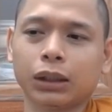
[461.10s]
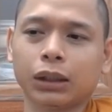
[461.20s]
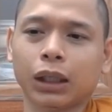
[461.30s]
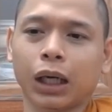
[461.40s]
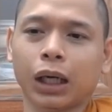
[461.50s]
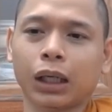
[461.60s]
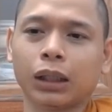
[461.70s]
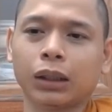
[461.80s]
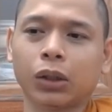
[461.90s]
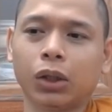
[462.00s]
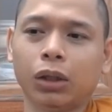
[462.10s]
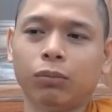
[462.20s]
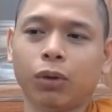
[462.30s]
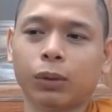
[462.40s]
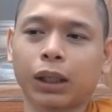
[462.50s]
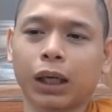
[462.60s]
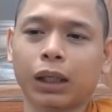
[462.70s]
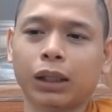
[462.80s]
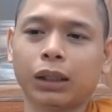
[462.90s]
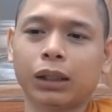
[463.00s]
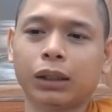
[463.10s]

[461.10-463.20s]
ngài có một cái